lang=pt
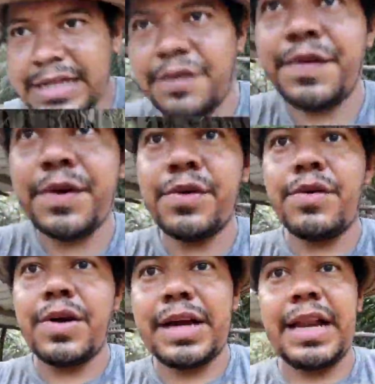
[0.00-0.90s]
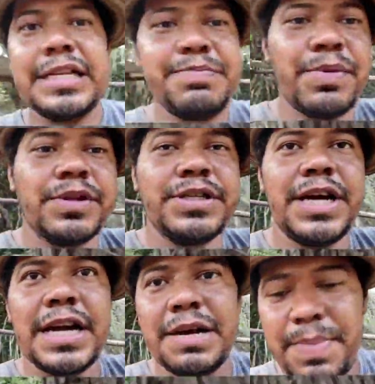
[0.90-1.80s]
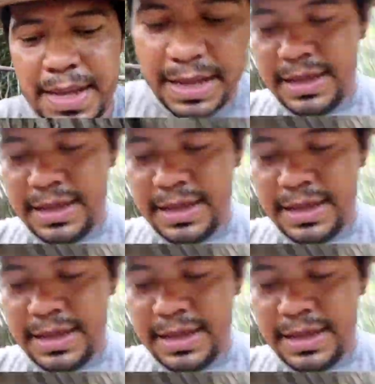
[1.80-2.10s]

não ficou aquelas pontas de arame, né?